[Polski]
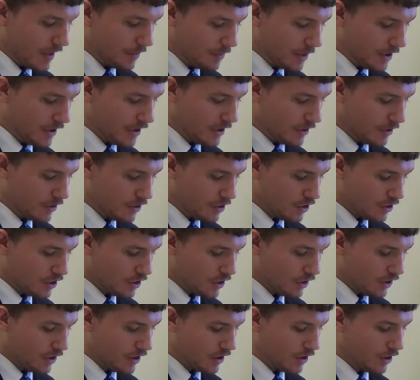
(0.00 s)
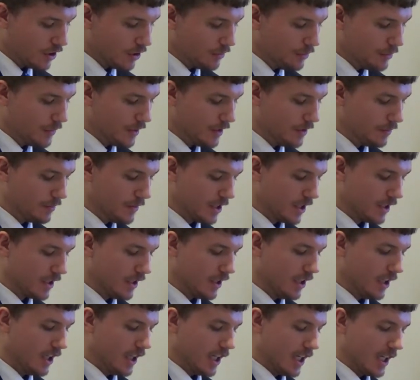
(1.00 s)
a będę oczyszczony, obmyj mnie,
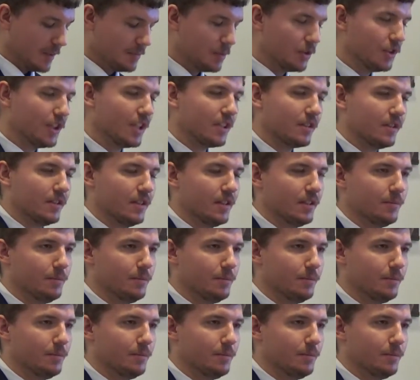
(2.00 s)
a ponad,